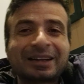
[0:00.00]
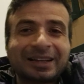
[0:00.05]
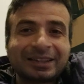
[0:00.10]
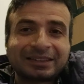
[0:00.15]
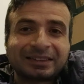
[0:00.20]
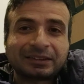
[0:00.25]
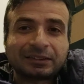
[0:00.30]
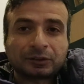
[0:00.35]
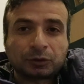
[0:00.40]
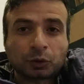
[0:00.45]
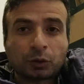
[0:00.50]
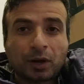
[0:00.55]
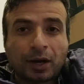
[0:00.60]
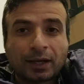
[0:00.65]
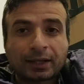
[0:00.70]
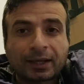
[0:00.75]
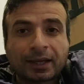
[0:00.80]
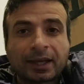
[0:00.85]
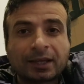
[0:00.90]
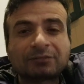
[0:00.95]
قناه تروى
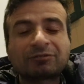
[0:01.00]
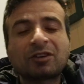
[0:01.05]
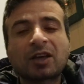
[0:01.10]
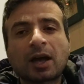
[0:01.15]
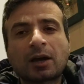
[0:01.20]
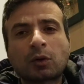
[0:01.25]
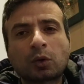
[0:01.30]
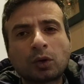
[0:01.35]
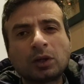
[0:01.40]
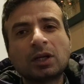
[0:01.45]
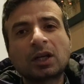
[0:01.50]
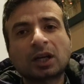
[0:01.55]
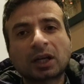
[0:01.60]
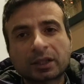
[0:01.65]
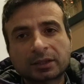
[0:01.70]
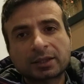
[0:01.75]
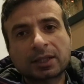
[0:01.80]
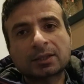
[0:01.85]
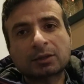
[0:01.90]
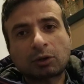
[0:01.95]
حكايات فيها كل
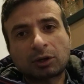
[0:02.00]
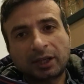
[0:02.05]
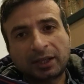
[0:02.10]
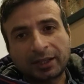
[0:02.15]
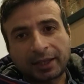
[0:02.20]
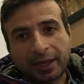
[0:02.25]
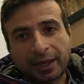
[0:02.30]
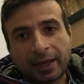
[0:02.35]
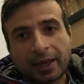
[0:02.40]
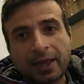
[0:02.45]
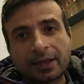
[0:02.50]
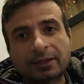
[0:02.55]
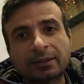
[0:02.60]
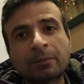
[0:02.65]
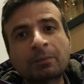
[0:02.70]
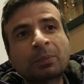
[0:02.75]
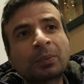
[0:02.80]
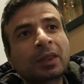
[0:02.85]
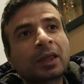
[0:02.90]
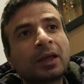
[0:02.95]
القصص والحكايات
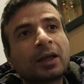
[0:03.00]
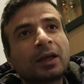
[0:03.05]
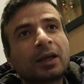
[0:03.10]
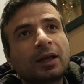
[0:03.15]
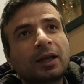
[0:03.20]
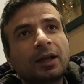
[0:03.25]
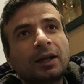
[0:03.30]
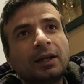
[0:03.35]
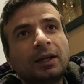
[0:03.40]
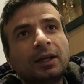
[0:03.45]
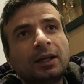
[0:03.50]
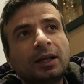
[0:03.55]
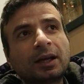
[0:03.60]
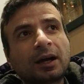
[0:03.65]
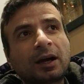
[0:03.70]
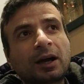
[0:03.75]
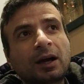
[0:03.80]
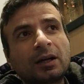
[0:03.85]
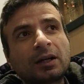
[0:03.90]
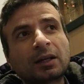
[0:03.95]

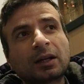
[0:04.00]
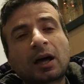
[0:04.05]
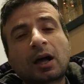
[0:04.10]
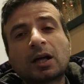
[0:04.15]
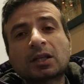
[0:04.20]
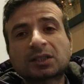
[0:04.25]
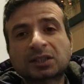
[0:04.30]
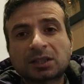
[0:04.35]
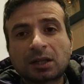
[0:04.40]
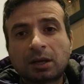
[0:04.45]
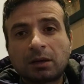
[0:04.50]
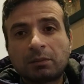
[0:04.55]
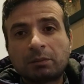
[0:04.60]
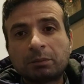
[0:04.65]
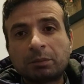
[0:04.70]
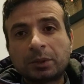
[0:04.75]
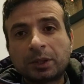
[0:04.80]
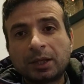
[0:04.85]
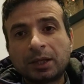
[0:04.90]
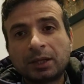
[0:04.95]
اللي الخاصه
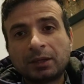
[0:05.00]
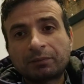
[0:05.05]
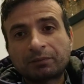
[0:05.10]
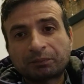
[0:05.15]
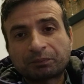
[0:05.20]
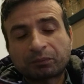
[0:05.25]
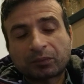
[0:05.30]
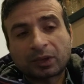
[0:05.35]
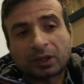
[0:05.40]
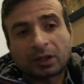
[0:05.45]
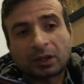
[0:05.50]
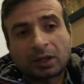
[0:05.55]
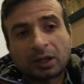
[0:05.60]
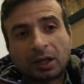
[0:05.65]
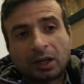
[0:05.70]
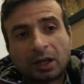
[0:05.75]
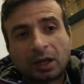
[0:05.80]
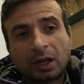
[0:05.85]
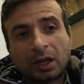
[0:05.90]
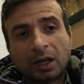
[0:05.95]
ب
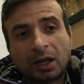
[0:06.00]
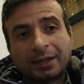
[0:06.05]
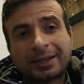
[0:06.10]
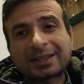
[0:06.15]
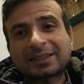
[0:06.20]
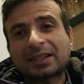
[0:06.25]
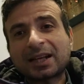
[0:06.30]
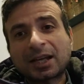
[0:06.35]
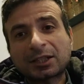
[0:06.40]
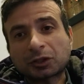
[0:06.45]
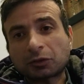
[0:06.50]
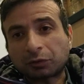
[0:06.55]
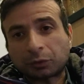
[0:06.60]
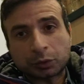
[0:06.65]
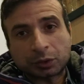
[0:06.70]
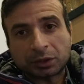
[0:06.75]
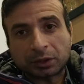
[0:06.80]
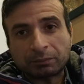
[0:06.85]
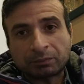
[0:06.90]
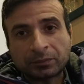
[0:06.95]
آه، الناس اللي عايشه
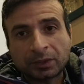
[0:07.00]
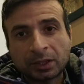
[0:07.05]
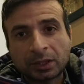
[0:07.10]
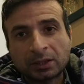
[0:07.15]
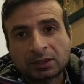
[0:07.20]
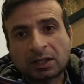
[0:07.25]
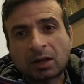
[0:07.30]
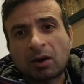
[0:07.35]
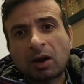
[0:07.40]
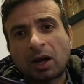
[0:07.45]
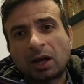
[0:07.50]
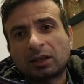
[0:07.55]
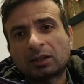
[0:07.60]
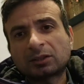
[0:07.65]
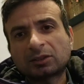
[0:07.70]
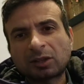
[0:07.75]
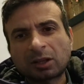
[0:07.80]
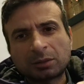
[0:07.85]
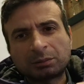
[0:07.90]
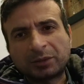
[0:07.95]
في روسيا سواء
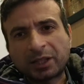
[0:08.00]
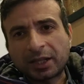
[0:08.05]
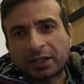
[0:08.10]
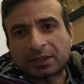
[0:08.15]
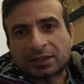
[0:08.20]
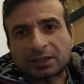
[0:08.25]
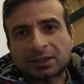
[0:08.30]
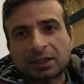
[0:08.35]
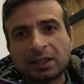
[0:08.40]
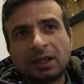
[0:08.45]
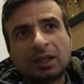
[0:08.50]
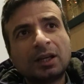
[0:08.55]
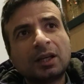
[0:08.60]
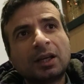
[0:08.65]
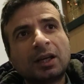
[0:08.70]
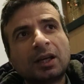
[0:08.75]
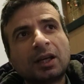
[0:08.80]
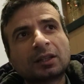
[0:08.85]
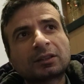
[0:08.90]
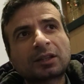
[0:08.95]
طالب دارس
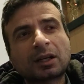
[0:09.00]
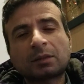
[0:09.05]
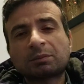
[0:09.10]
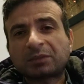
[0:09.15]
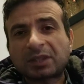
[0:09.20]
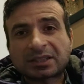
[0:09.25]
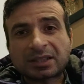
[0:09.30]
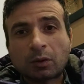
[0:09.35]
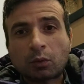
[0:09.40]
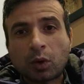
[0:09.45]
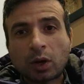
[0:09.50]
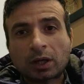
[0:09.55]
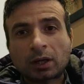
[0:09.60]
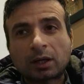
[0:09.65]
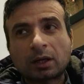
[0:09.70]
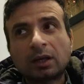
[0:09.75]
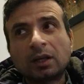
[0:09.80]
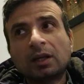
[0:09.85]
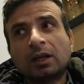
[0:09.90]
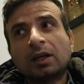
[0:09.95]
آه، طالب تزوج
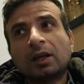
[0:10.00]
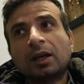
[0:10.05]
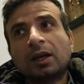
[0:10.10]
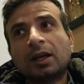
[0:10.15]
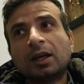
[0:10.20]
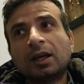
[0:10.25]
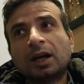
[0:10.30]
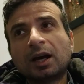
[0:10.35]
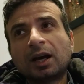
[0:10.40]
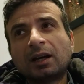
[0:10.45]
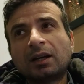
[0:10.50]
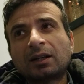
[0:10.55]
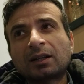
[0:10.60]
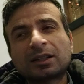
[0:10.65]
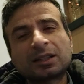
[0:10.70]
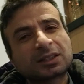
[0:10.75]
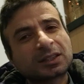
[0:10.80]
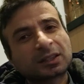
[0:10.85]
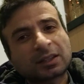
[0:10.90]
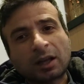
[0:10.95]
آه،
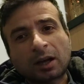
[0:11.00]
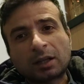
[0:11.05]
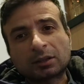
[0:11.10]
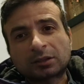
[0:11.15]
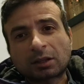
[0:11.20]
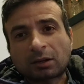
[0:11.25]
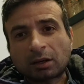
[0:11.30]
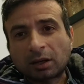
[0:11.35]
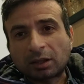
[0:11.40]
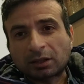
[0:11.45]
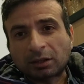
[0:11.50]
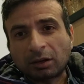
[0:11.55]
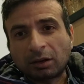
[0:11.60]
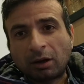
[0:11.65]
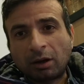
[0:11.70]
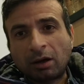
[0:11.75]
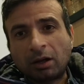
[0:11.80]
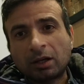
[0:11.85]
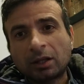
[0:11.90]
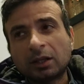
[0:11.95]
قصه لا قدر الله
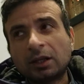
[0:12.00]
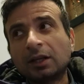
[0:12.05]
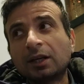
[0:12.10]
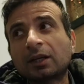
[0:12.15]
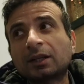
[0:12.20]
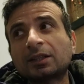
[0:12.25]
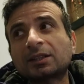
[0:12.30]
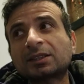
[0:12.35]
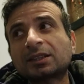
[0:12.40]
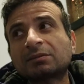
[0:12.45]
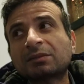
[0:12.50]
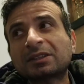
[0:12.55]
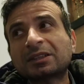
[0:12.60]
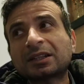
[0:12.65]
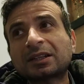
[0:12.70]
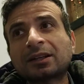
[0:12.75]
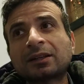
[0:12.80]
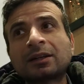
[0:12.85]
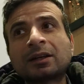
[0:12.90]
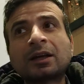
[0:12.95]
طلاق قصه
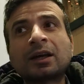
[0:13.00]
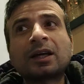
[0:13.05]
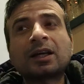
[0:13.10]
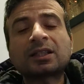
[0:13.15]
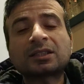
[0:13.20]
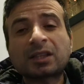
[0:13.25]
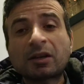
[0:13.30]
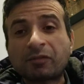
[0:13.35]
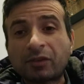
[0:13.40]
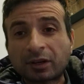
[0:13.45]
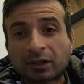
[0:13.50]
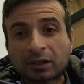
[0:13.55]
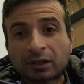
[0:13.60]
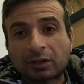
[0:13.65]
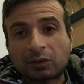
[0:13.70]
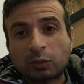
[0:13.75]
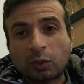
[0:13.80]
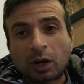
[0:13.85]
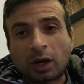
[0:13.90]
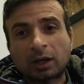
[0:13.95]
مثلا سفر
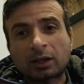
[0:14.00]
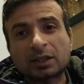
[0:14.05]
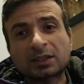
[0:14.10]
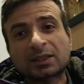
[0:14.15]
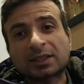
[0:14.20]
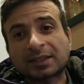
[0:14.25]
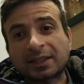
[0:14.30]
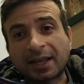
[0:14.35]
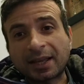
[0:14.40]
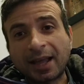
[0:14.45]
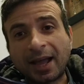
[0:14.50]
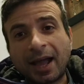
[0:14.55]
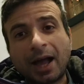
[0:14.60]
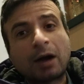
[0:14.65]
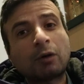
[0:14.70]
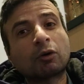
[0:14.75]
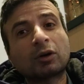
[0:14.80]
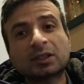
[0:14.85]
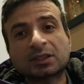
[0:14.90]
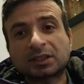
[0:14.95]
وقصه
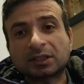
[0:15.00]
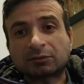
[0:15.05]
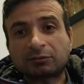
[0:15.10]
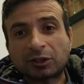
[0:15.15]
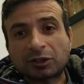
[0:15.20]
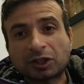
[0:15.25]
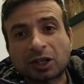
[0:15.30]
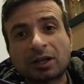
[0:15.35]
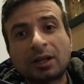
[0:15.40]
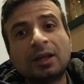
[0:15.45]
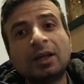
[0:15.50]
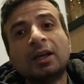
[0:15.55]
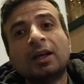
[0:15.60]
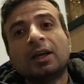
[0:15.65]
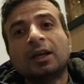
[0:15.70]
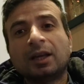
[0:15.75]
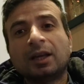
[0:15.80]
نجاح او قصه فشل